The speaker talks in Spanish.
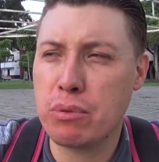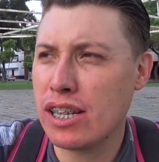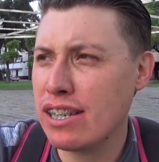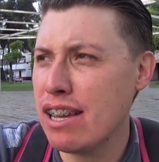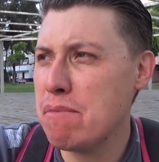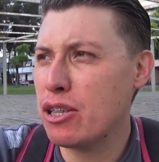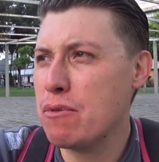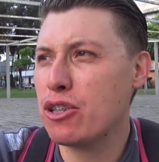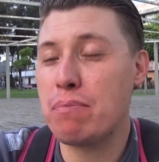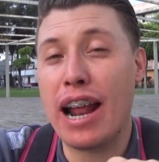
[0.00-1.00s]
Pues así más o
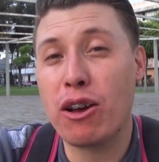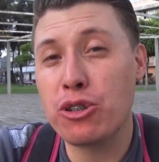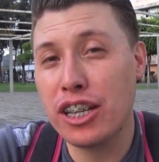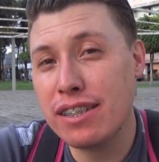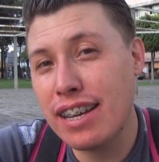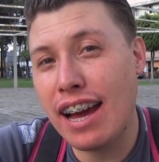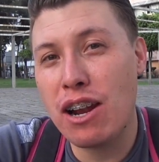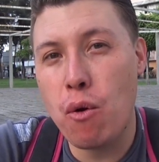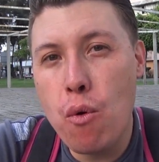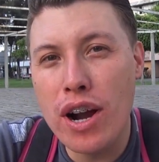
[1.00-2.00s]
menos para que ustedes
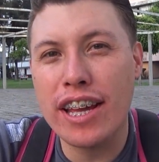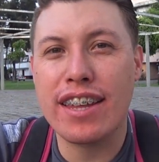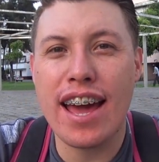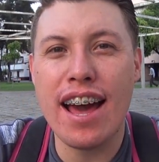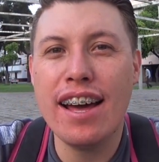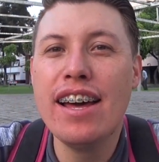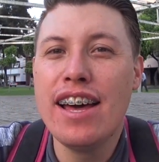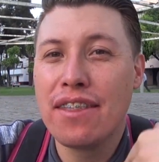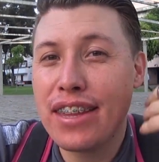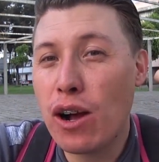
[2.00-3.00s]
tengan una idea
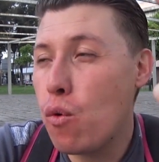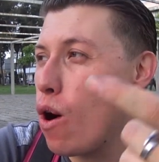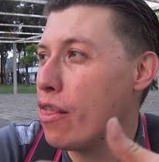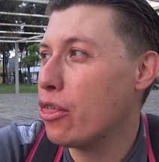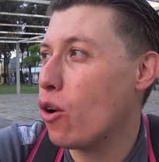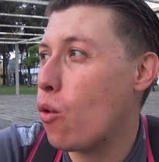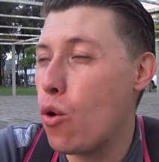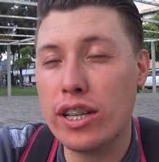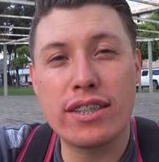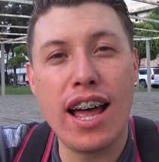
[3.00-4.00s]
de cuánto
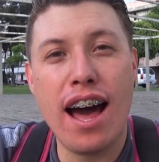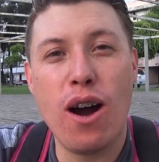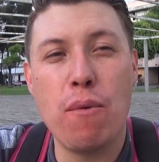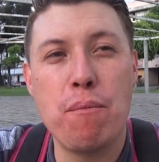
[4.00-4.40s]
cuesta